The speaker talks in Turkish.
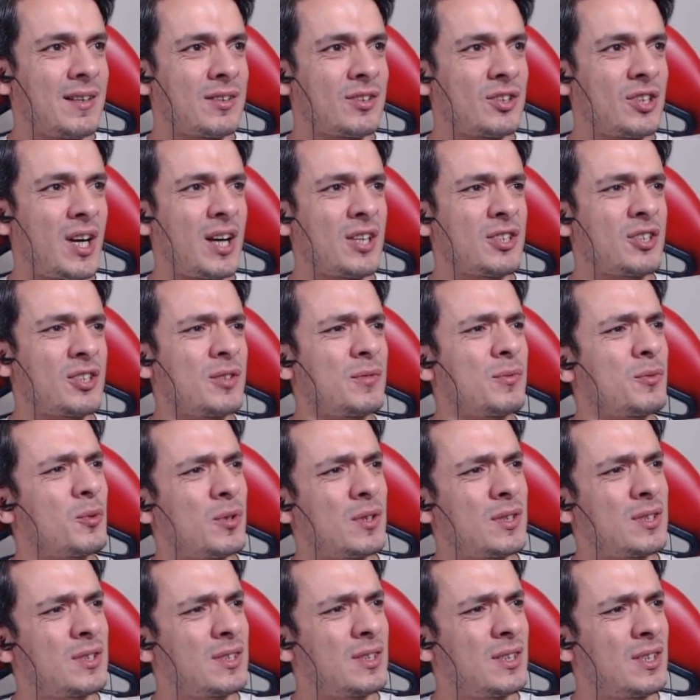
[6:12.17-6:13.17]
Kaşif
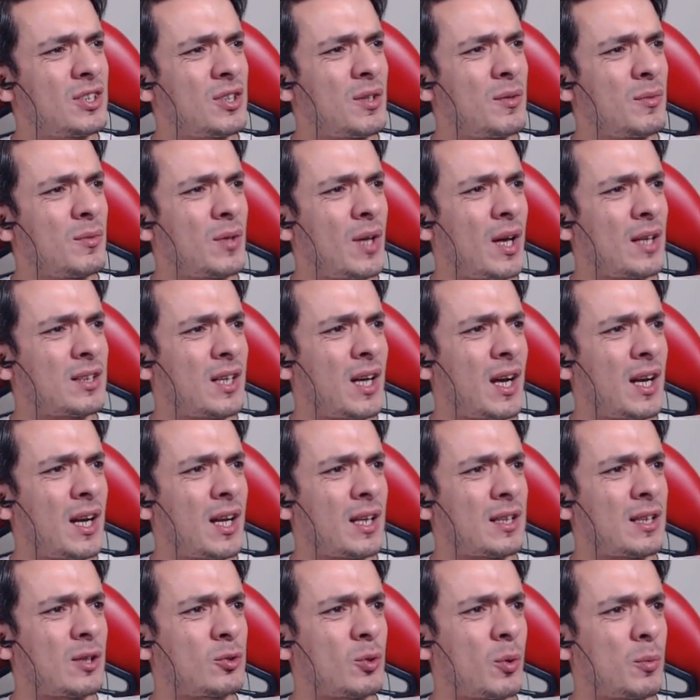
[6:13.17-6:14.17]
Kulesi'ne işe nadir
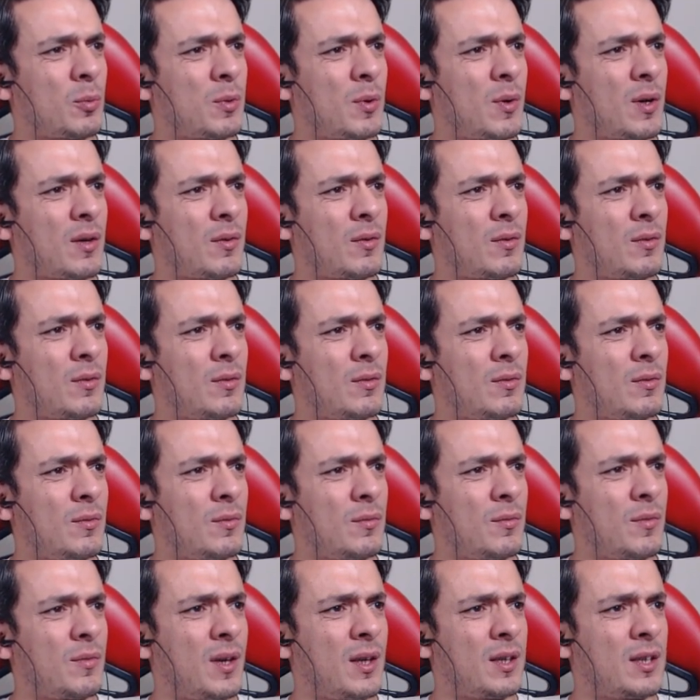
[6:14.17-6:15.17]
kaynaklar toplamak
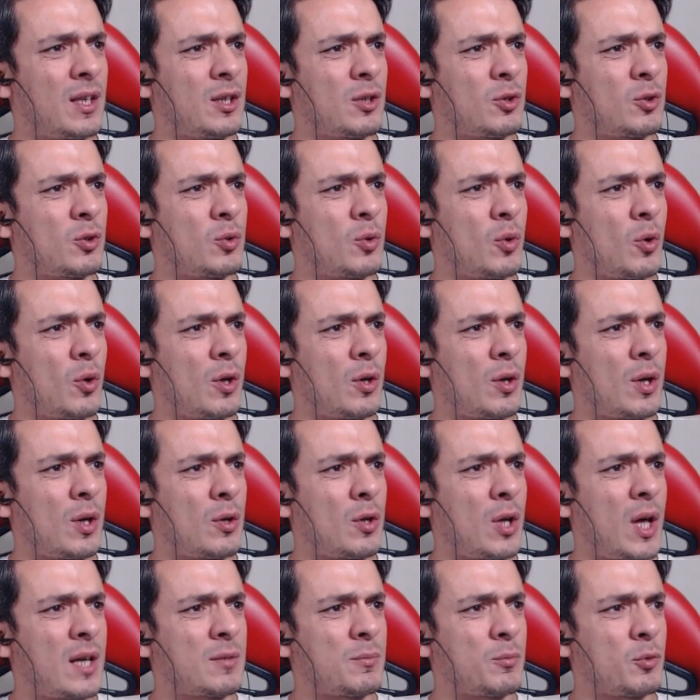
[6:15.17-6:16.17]
ve yeni
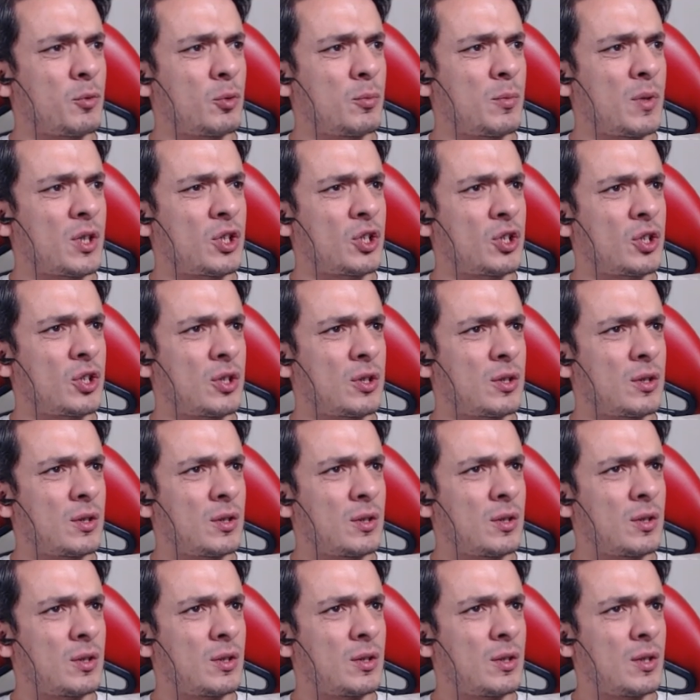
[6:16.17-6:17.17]
köylüler bulmak için.
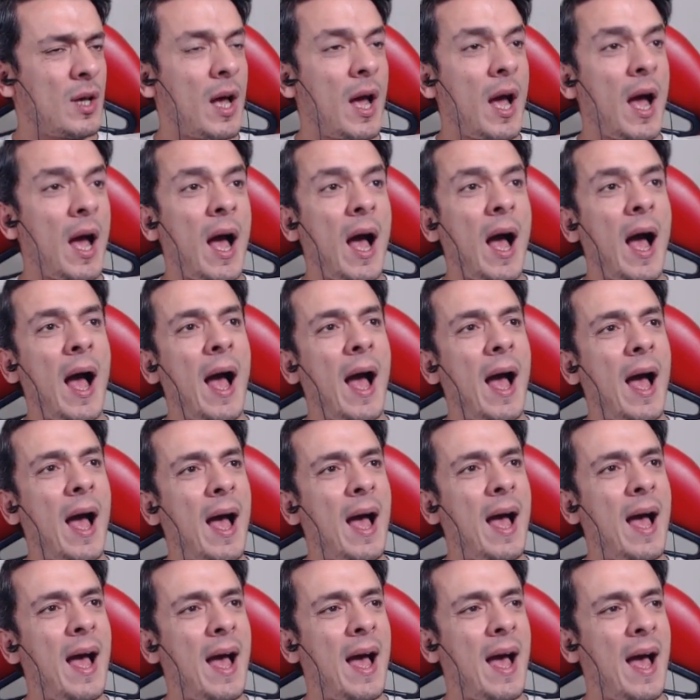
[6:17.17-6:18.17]
Ha,
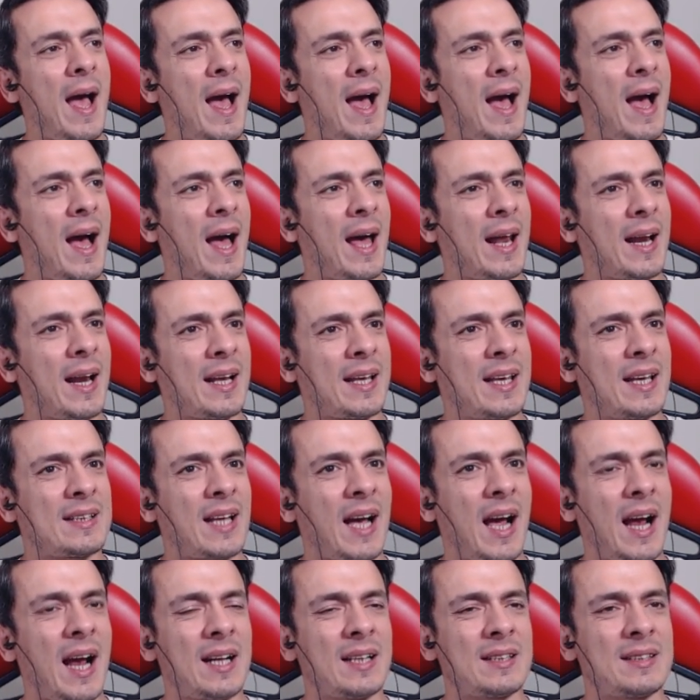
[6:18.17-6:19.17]
hareket
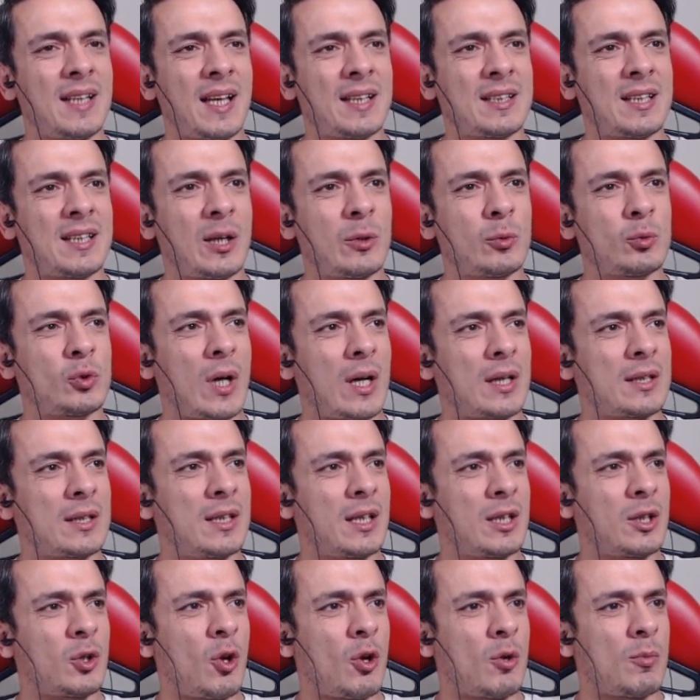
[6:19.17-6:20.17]
halindeyken
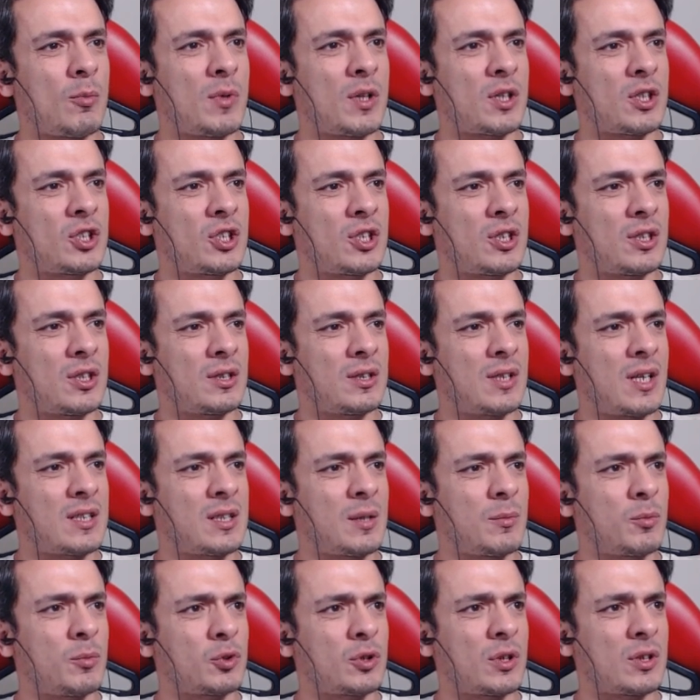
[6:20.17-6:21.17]
uzakları görmek için.
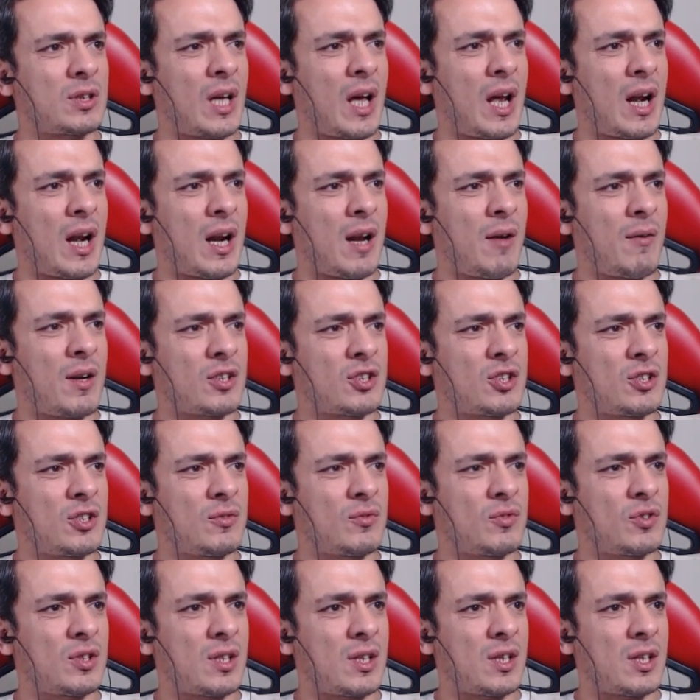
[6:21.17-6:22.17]
Neyse burada tarla var,
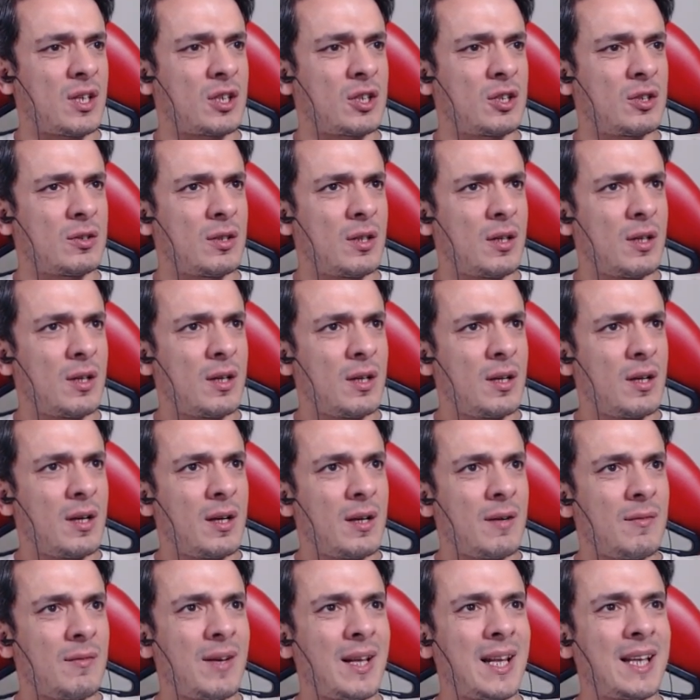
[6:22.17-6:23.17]
çiftçiler ekin.
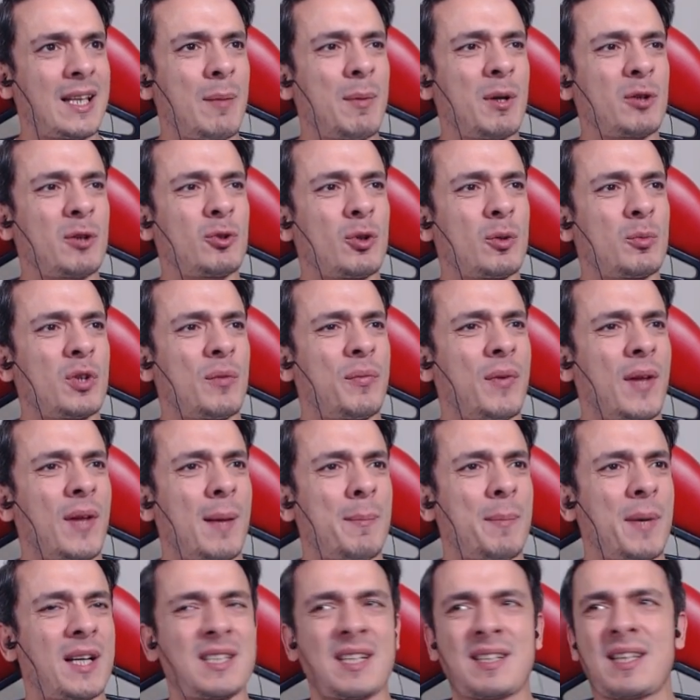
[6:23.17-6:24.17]
Valla yemek durumuna falan
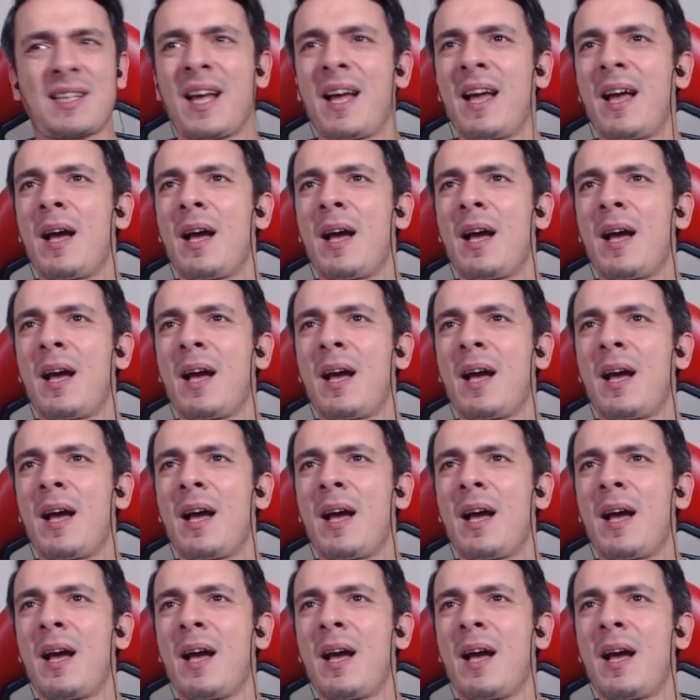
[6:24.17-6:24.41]
bakacağız.